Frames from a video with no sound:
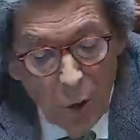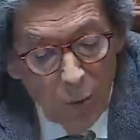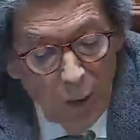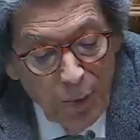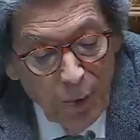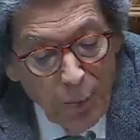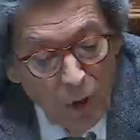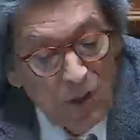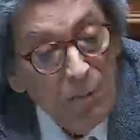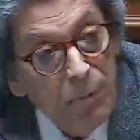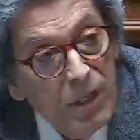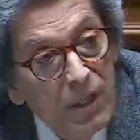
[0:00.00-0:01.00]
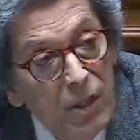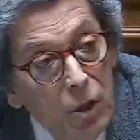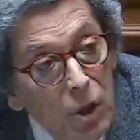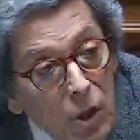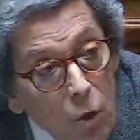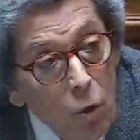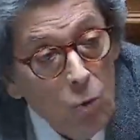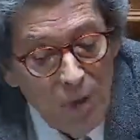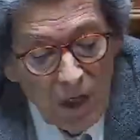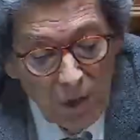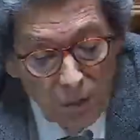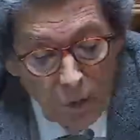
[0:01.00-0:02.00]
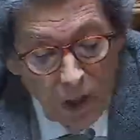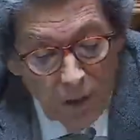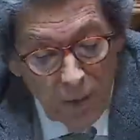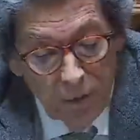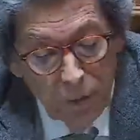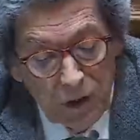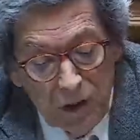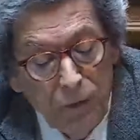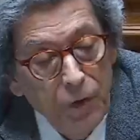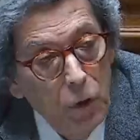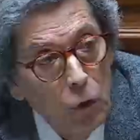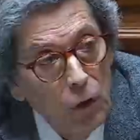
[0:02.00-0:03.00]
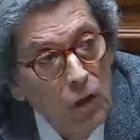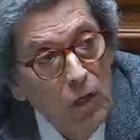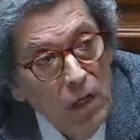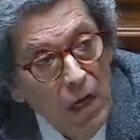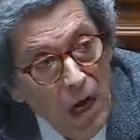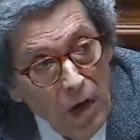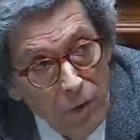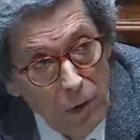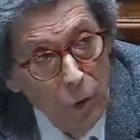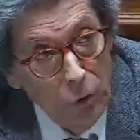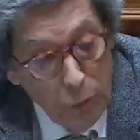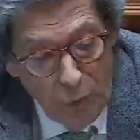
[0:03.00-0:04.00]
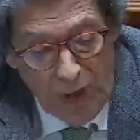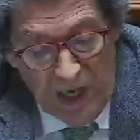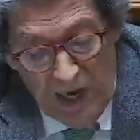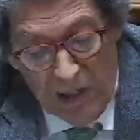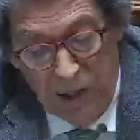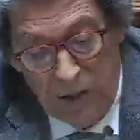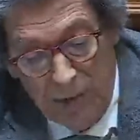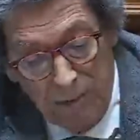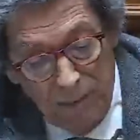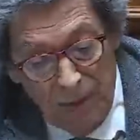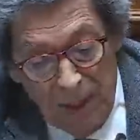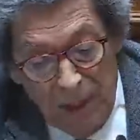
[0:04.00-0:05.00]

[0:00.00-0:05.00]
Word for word: uma proposta para que nenhuma reforma fosse inferior ao valor do IAS,